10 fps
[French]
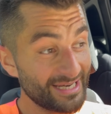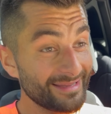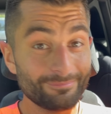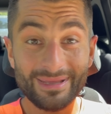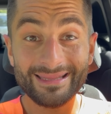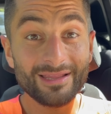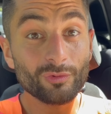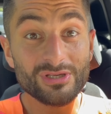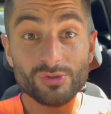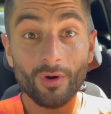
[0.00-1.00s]
mes tétons
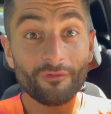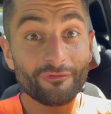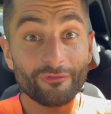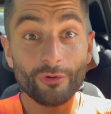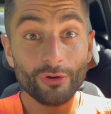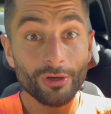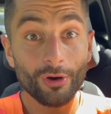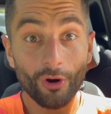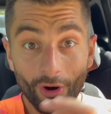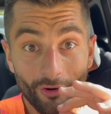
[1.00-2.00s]
ils sont en feu,
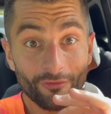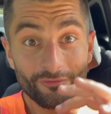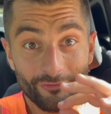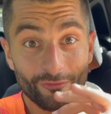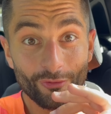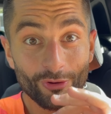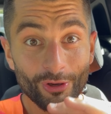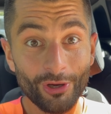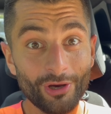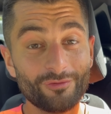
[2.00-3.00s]
en feu.
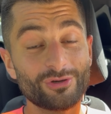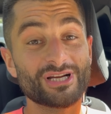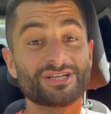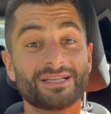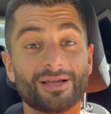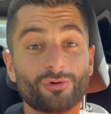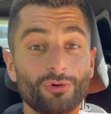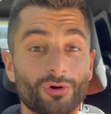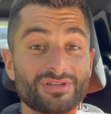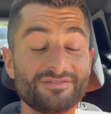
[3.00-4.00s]
Faut que j'achète un truc
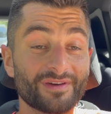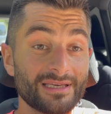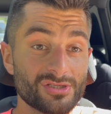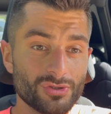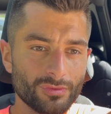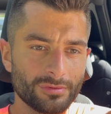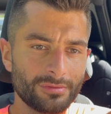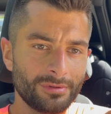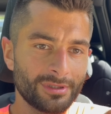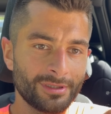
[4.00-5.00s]
anti-friction
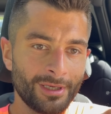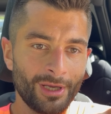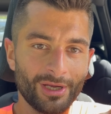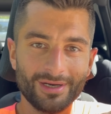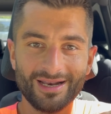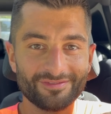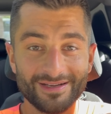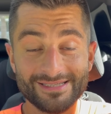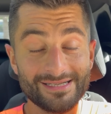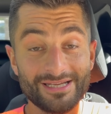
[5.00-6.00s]
ou euh, de la
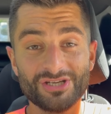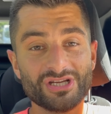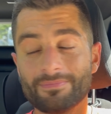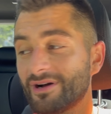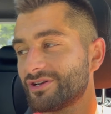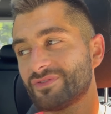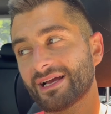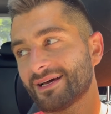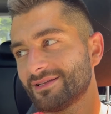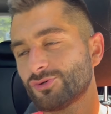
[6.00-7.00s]
vaseline, je sais pas. Je vais
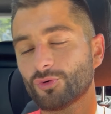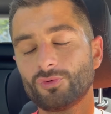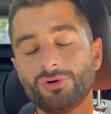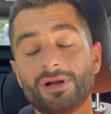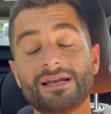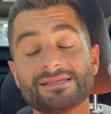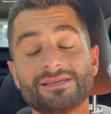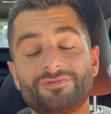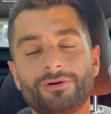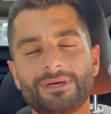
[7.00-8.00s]
regarder sur Google là ce qu'il
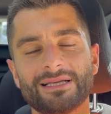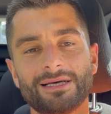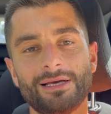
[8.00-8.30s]
faut mettre